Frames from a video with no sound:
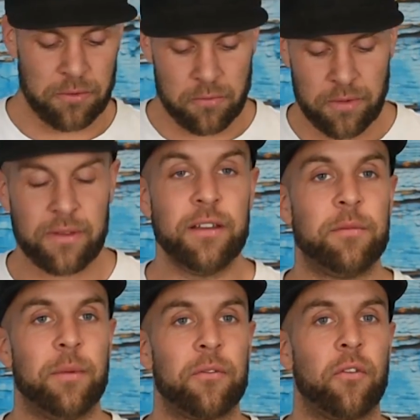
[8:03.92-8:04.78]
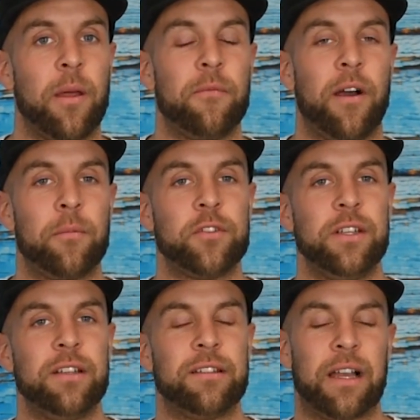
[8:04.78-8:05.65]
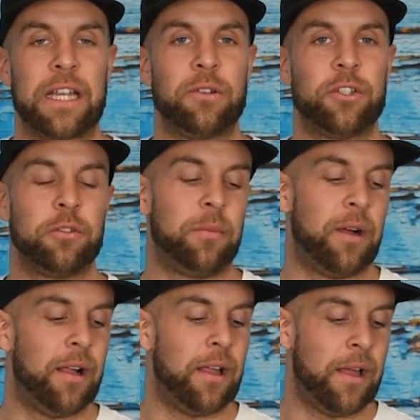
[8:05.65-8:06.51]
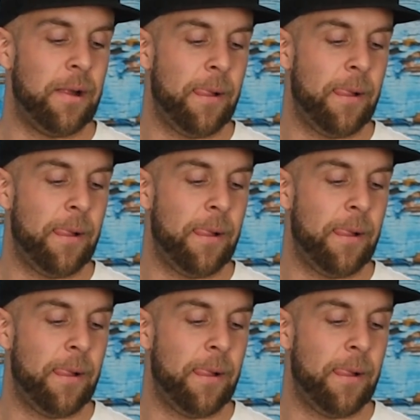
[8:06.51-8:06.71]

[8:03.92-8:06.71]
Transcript: noch kurz in die Smartphone-App verabschiede, sage ich euch schon mal,